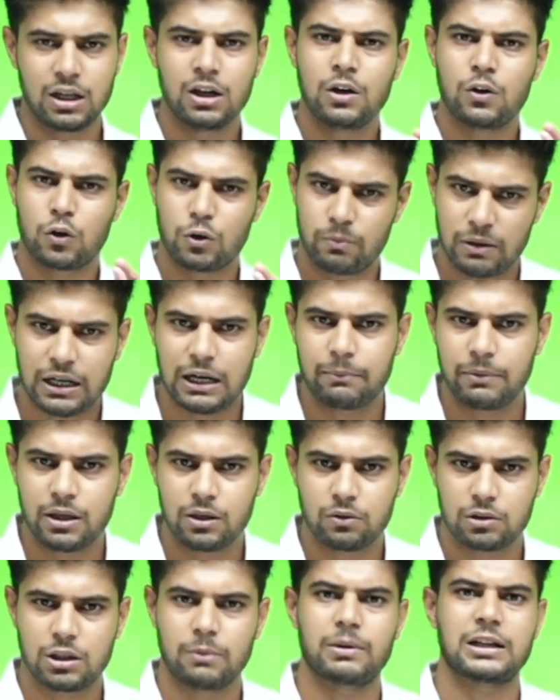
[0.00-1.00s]
उनमें कम ही
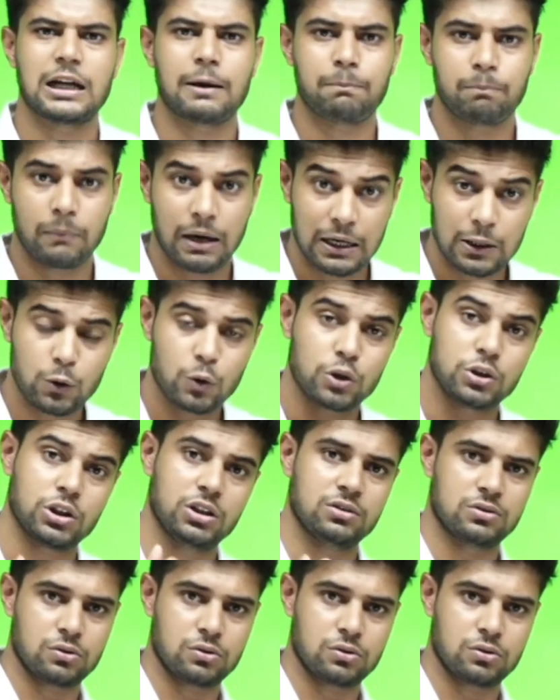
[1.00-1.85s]
होते बट आप मान लो कि तीन